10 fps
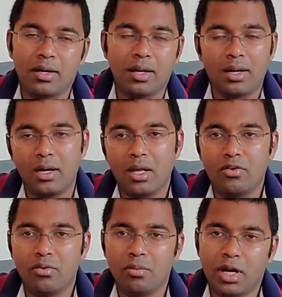
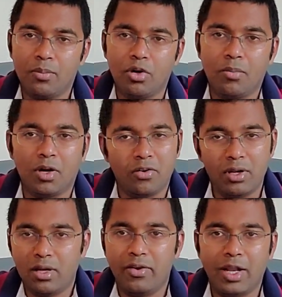நேரடியாகவும் மறைமுகமாகவும்
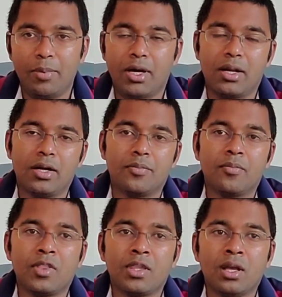வேலை வேலை பார்க்குறாங்க
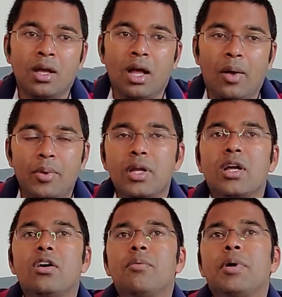
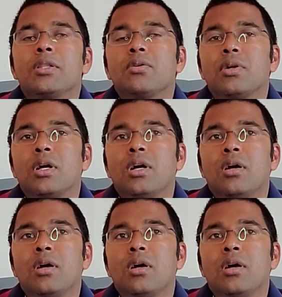அமெரிக்காவை பார்த்தோம்னா